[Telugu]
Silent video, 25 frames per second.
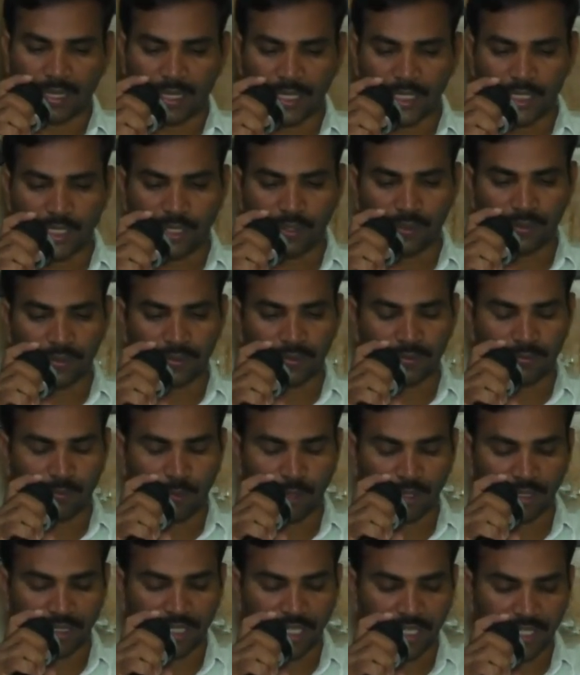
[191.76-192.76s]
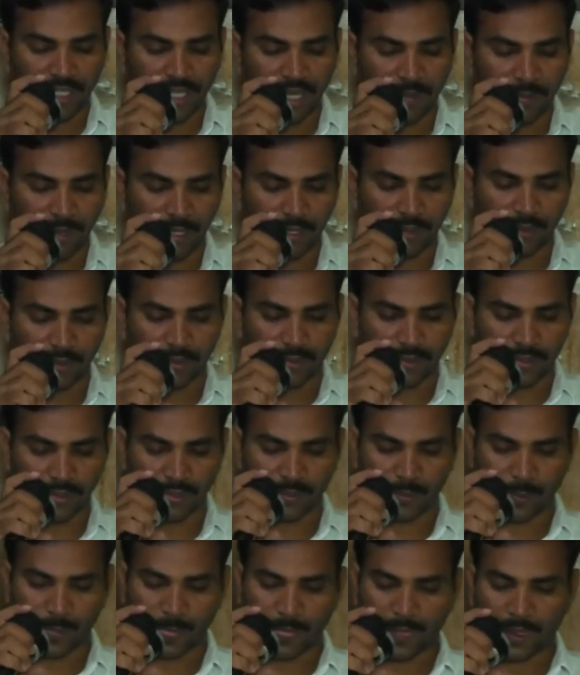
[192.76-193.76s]
ఐదో వచ్చు మొదట అధ్యాయం ఐదో
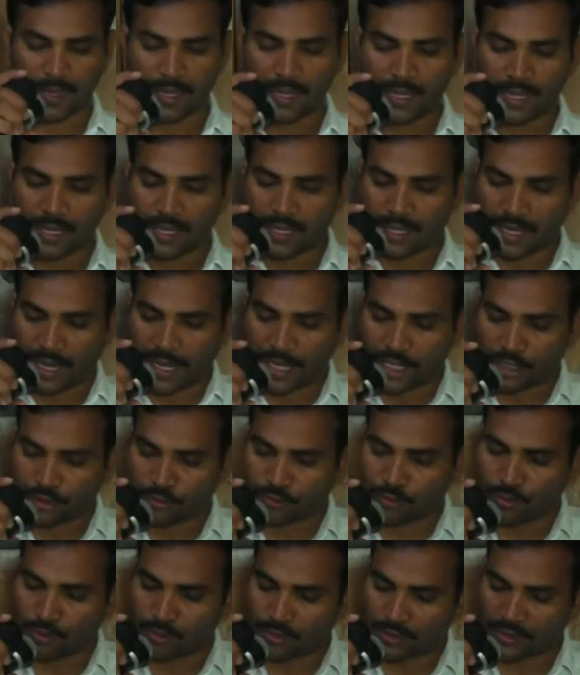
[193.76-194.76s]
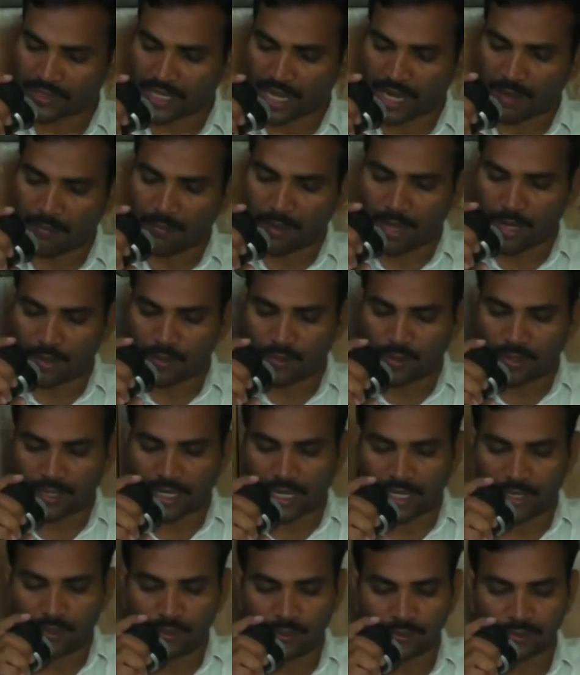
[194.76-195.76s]
వచ్చును నైషోను సల్మాను
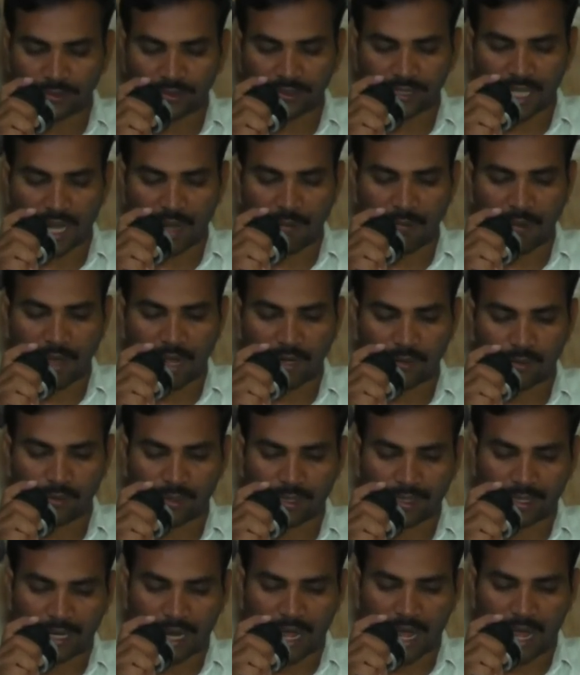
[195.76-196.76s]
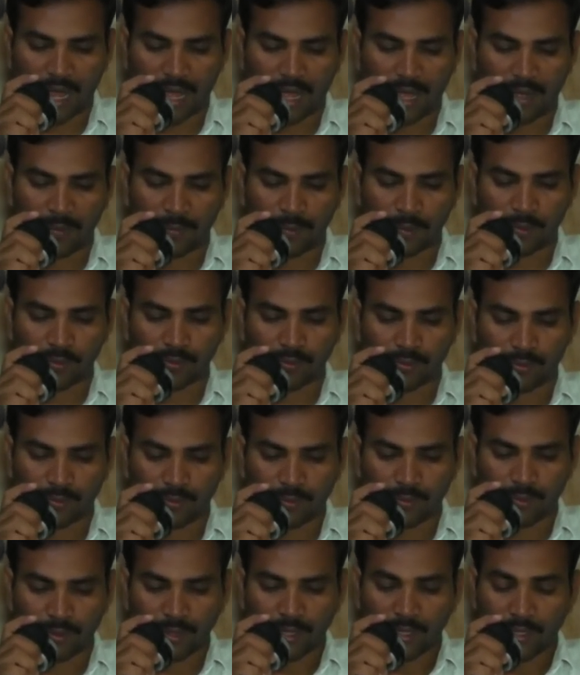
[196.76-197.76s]
కనను సల్మాను రాహాబును
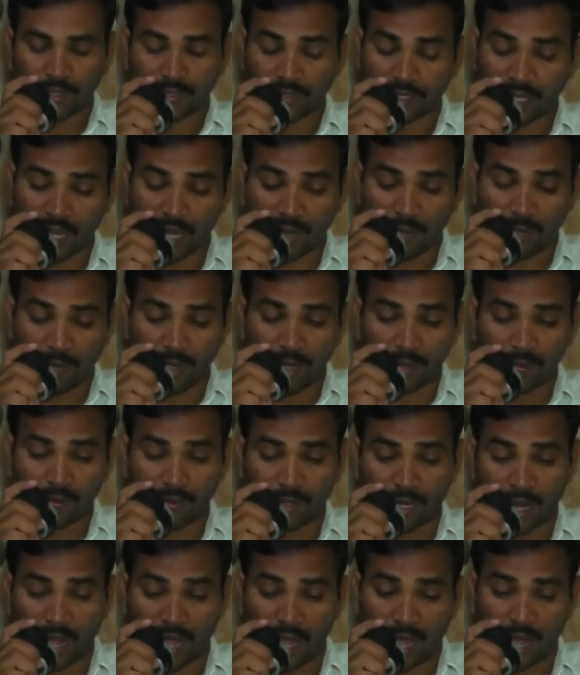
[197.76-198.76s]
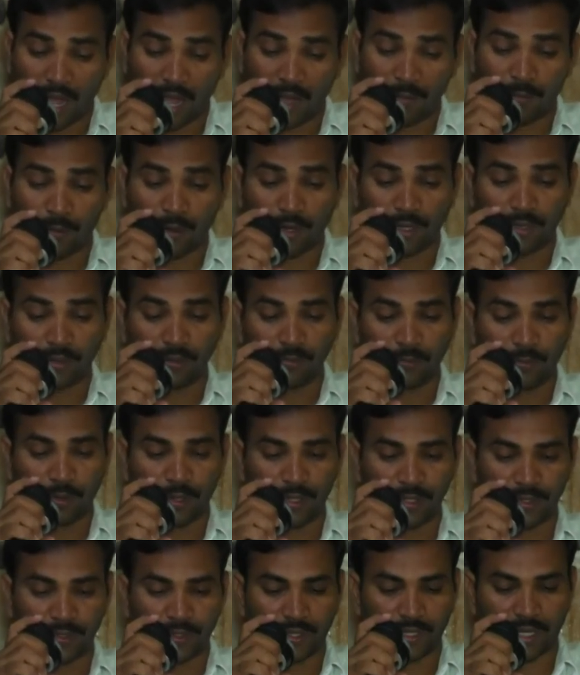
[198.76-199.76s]
సల్మాను రాహాబునందు
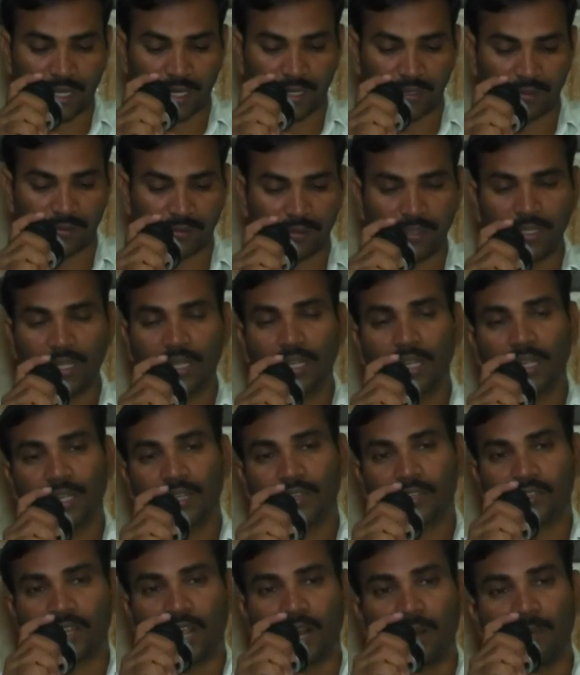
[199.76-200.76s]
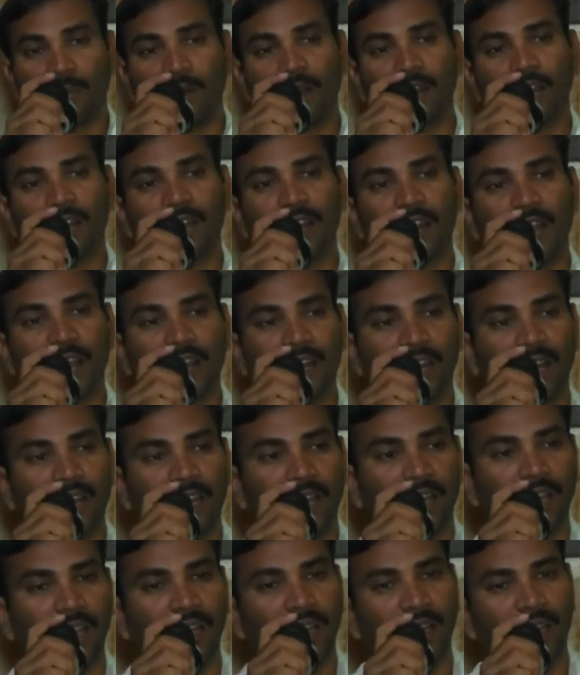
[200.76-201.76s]
బోయిజును కనను సల్మాన్ అన్న ఆయన
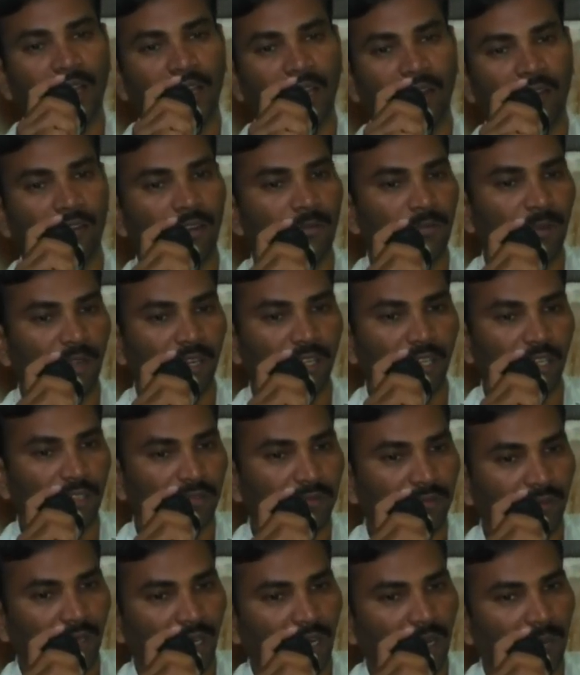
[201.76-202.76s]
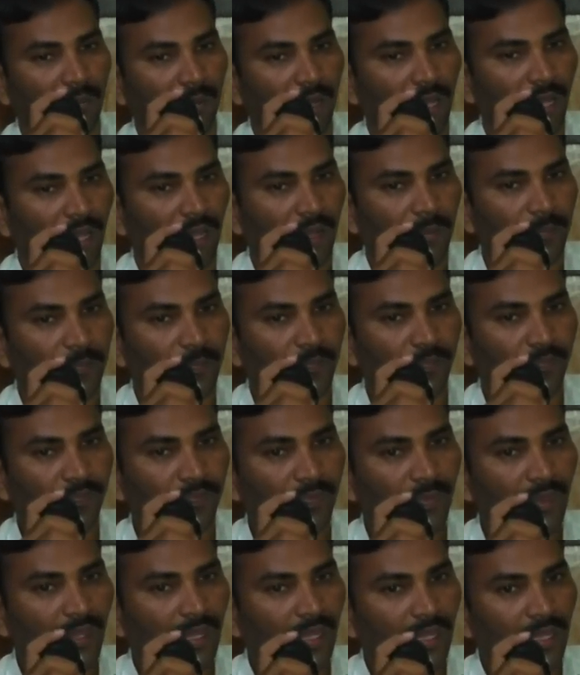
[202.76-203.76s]
ఎవరిని పెళ్లి చేసుకున్నాడమ్మా
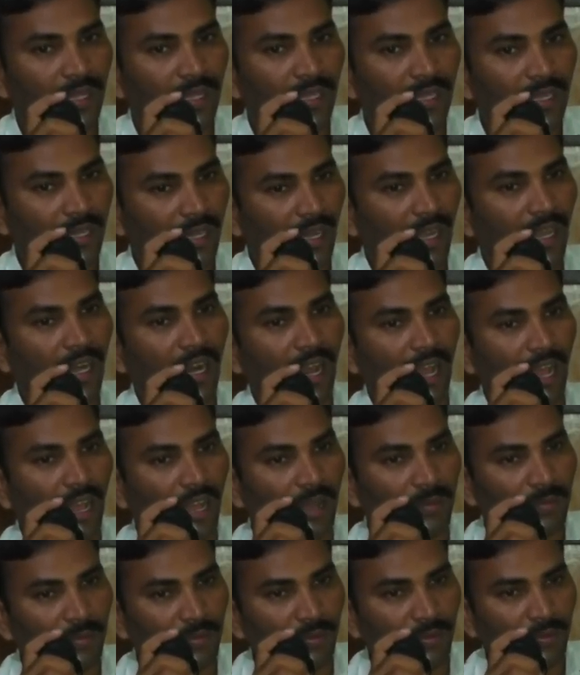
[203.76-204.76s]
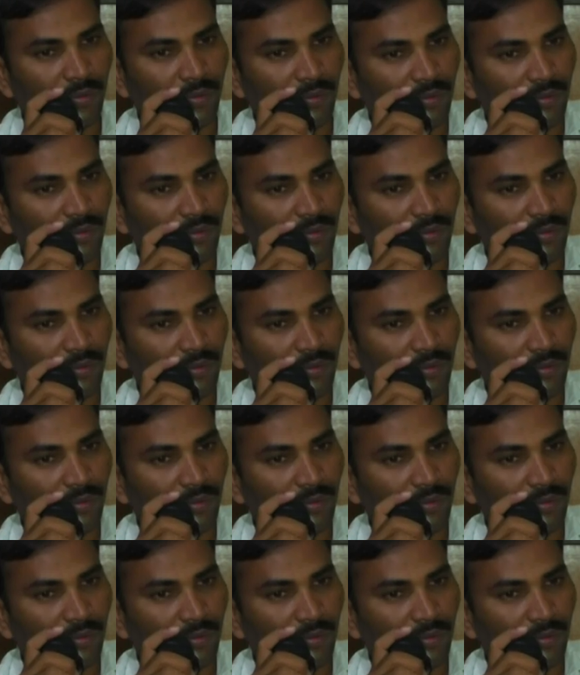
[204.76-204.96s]
ఏ రాహాబు